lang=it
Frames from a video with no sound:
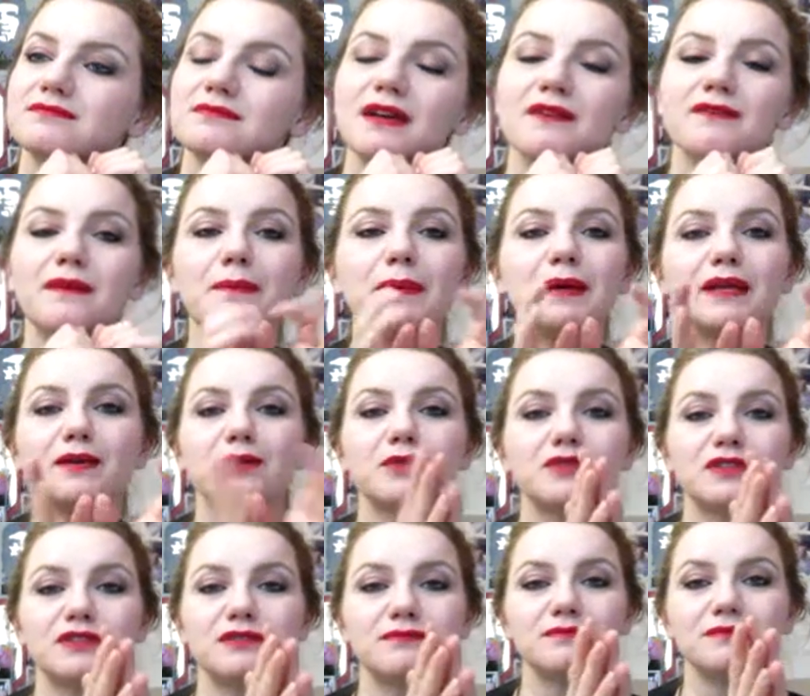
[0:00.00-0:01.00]
E eh, va bene
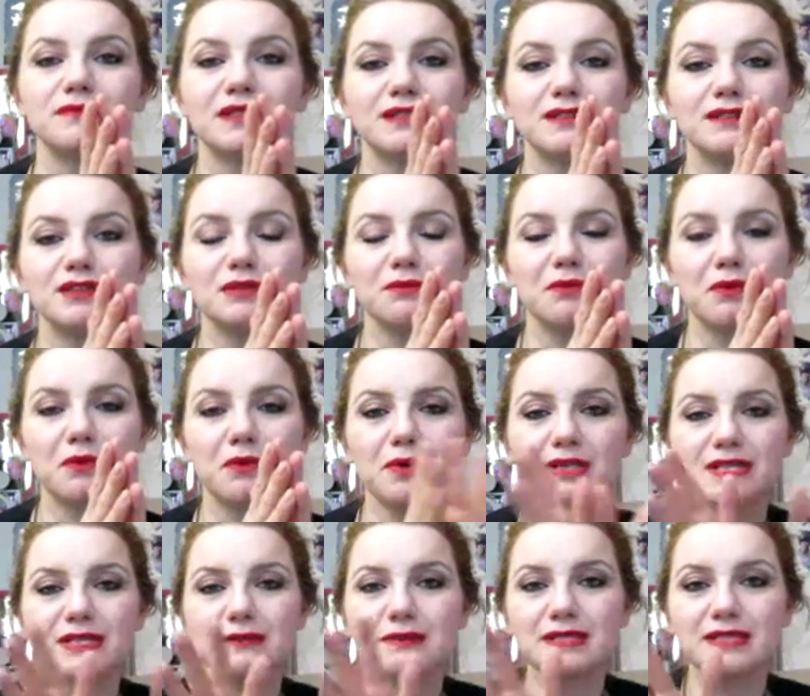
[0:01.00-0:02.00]
così. Diciamo,
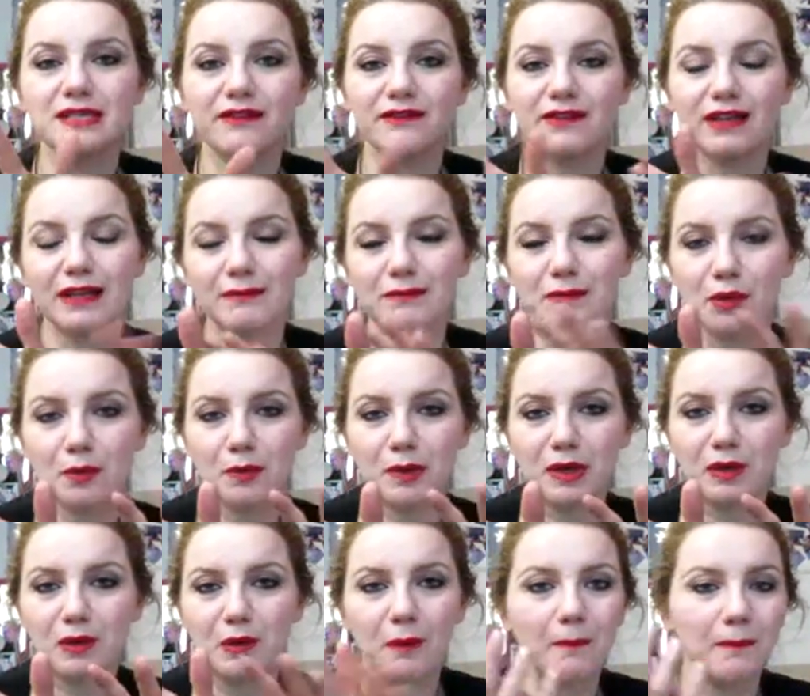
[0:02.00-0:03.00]
questi mi servirebbero
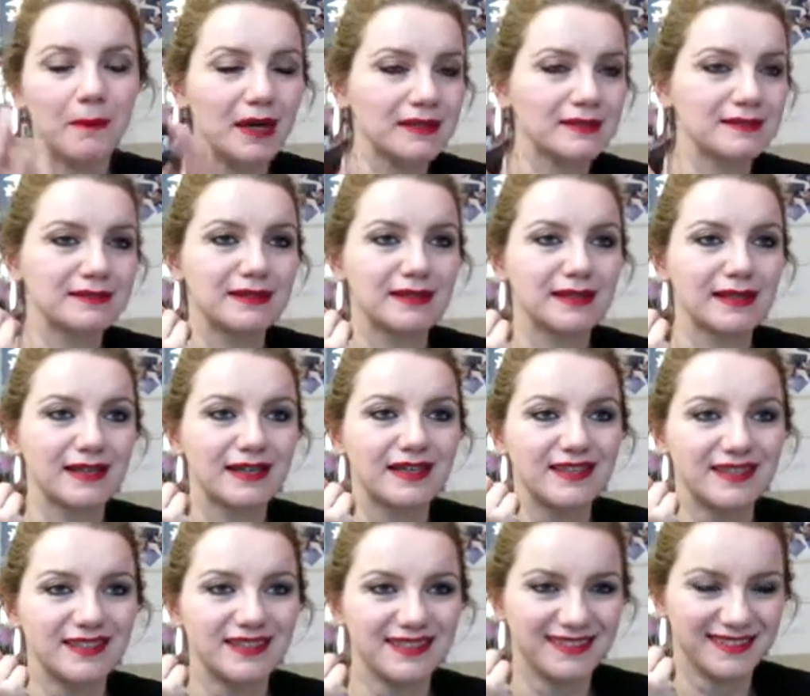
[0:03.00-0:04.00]
per
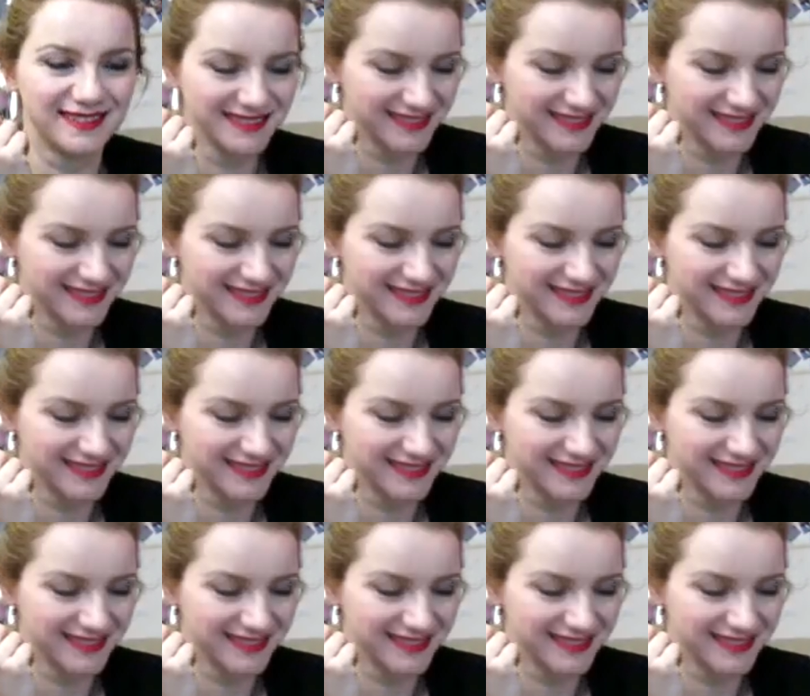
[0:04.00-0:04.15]
combattere.